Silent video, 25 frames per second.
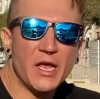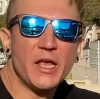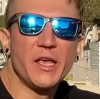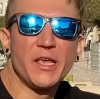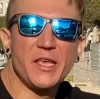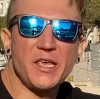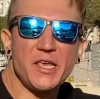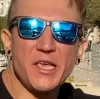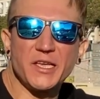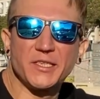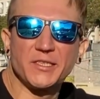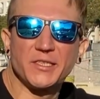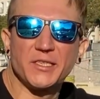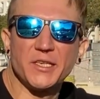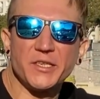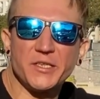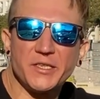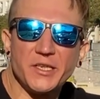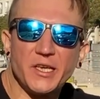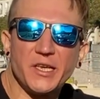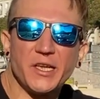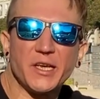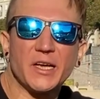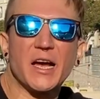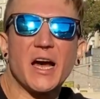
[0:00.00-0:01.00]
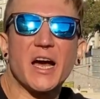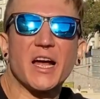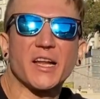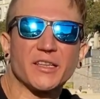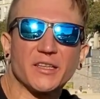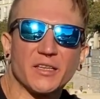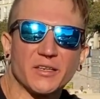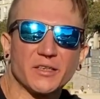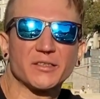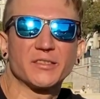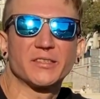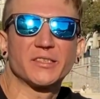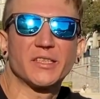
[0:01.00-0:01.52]
И если
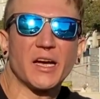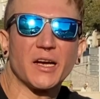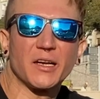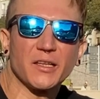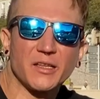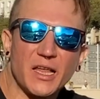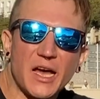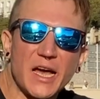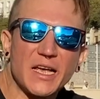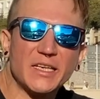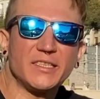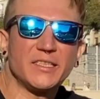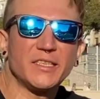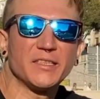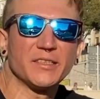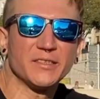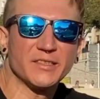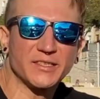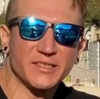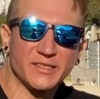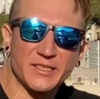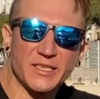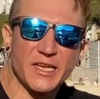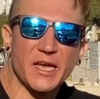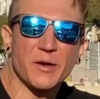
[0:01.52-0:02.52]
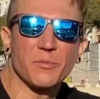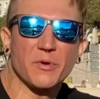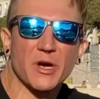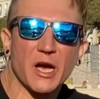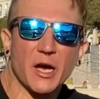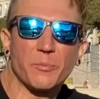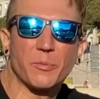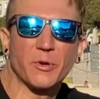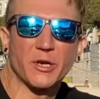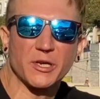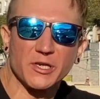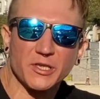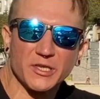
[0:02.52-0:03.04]
делегатор согласен с тем, как
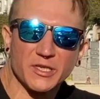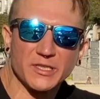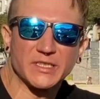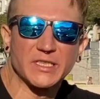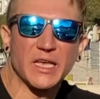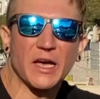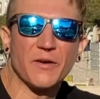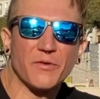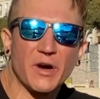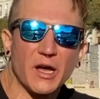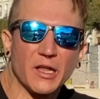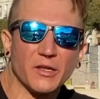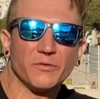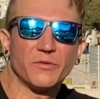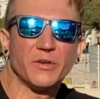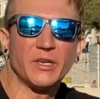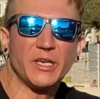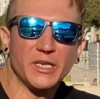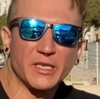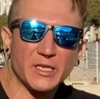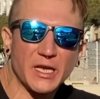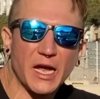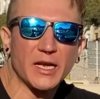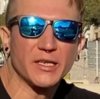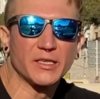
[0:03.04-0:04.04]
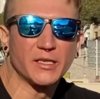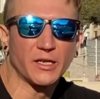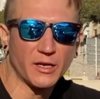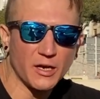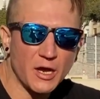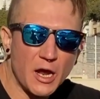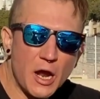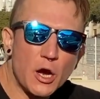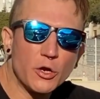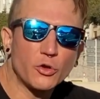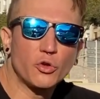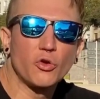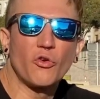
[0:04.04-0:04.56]
проголосовал валидатор,
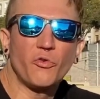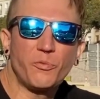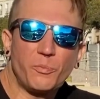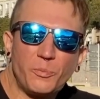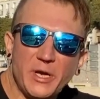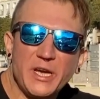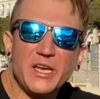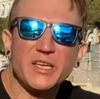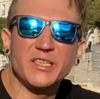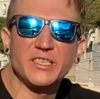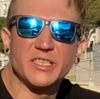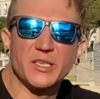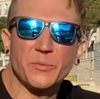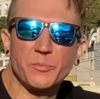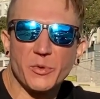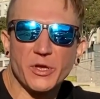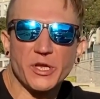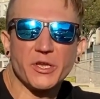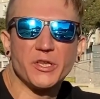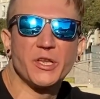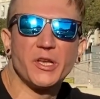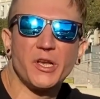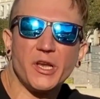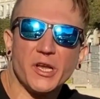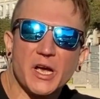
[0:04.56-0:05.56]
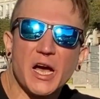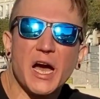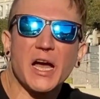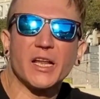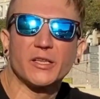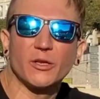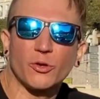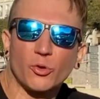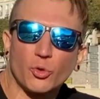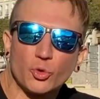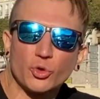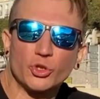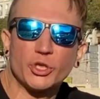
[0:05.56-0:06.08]
то в принципе
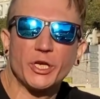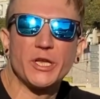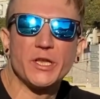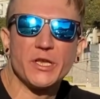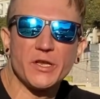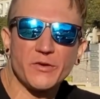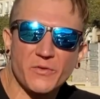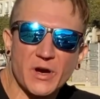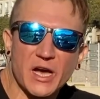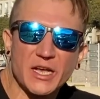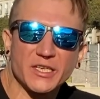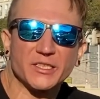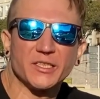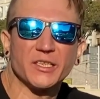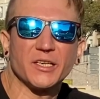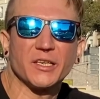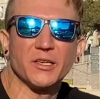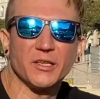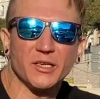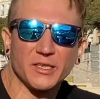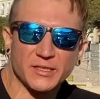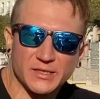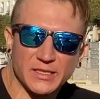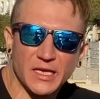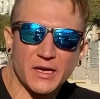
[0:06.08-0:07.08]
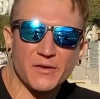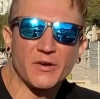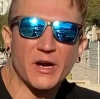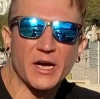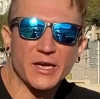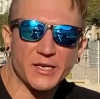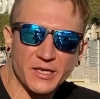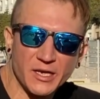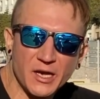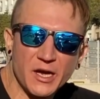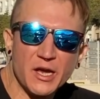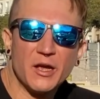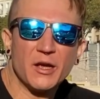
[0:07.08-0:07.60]
делегатору уже и не важно
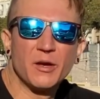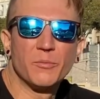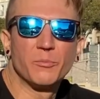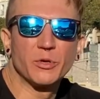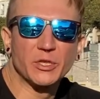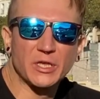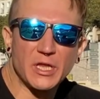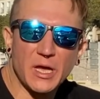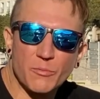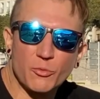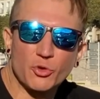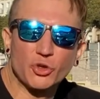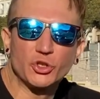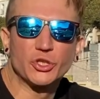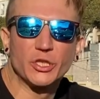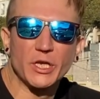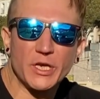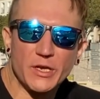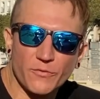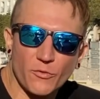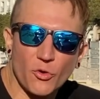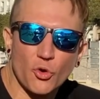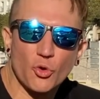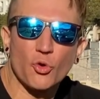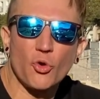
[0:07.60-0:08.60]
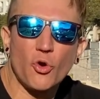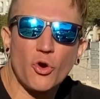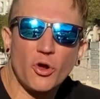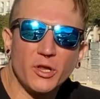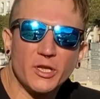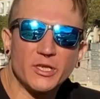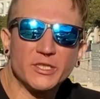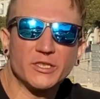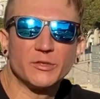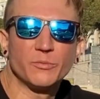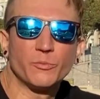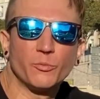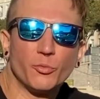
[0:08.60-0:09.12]
голосовать, потому что его
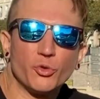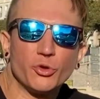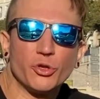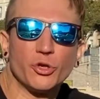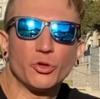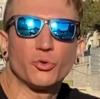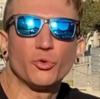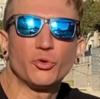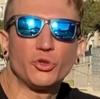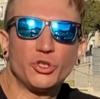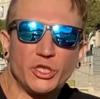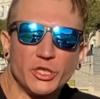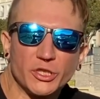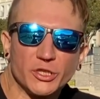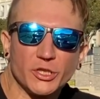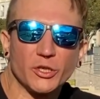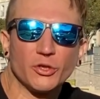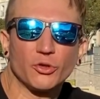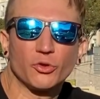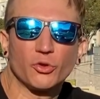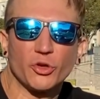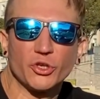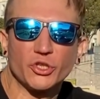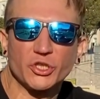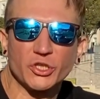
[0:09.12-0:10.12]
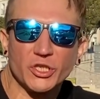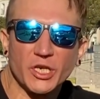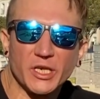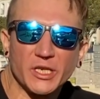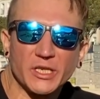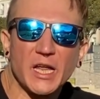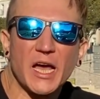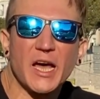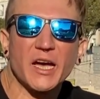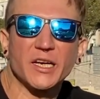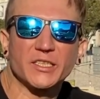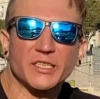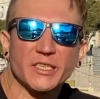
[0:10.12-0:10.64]
голос будет учитан точно
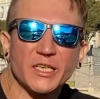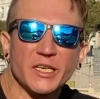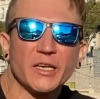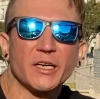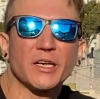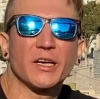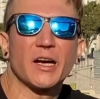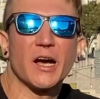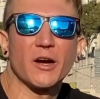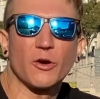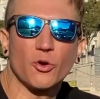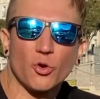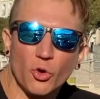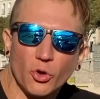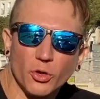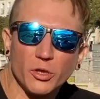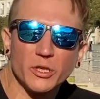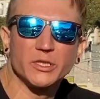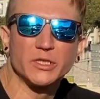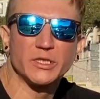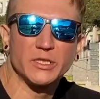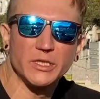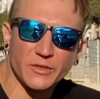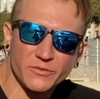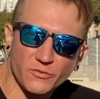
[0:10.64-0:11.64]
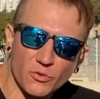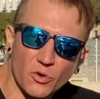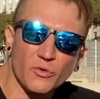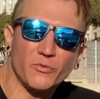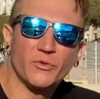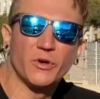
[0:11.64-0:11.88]
так же, как голос его